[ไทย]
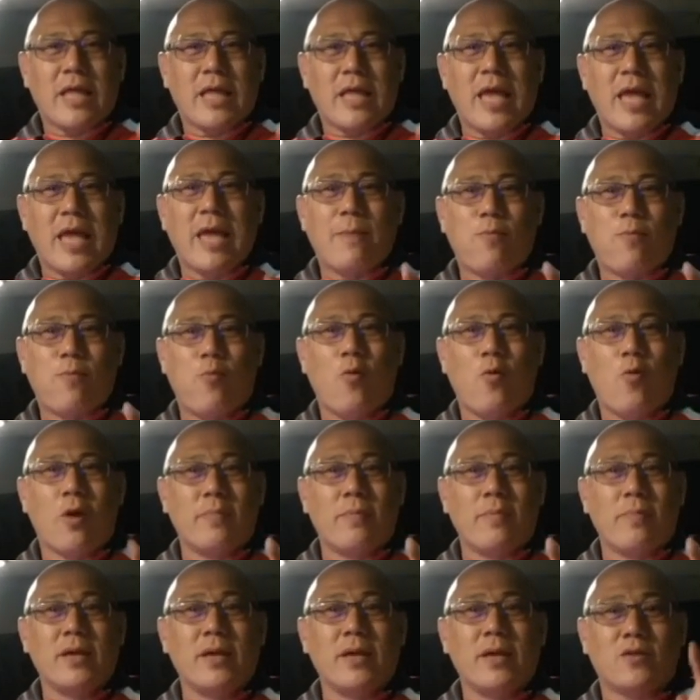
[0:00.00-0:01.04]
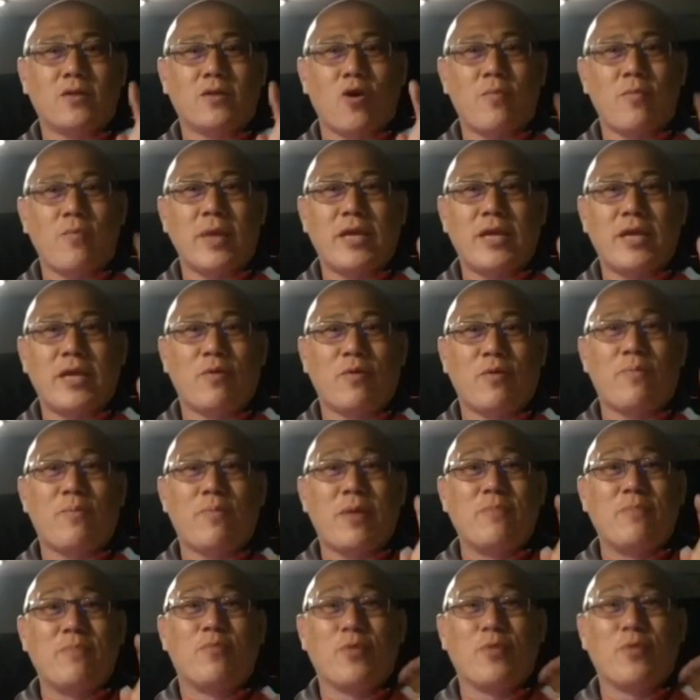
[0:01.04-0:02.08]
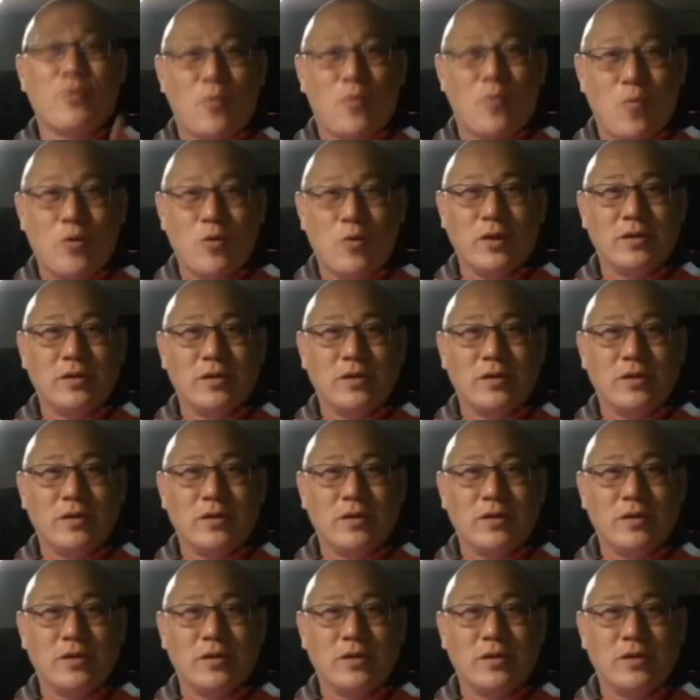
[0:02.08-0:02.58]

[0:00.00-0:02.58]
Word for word: แต่พวกมึงต้องไม่คิดว่าเป็นบุญคุณ